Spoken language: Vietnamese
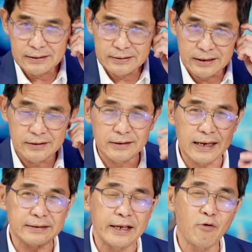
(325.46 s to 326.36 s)
những người
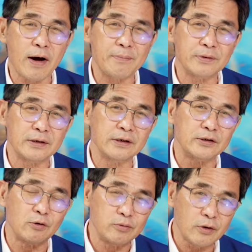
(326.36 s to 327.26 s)
nhạc sĩ hòa âm như
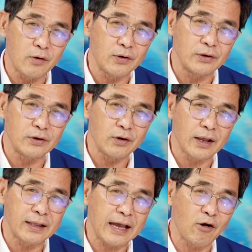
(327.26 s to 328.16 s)
chúng tôi có
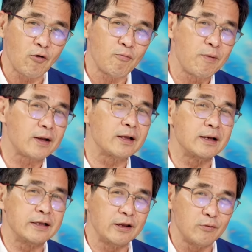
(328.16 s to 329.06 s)
thể thay đổi bất
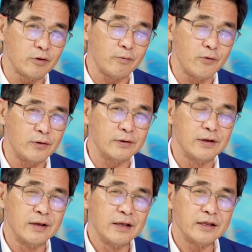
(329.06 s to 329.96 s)
cứ gì chúng tôi muốn
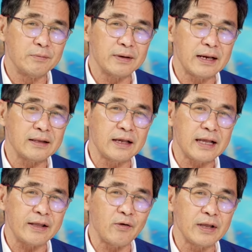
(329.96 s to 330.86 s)
nhưng mà vấn đề
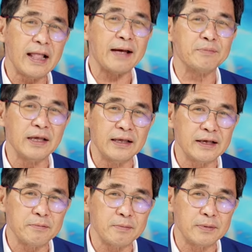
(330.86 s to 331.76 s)
thay đổi để làm gì
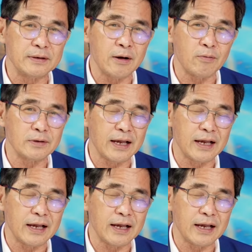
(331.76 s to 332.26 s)
khi mà mình không có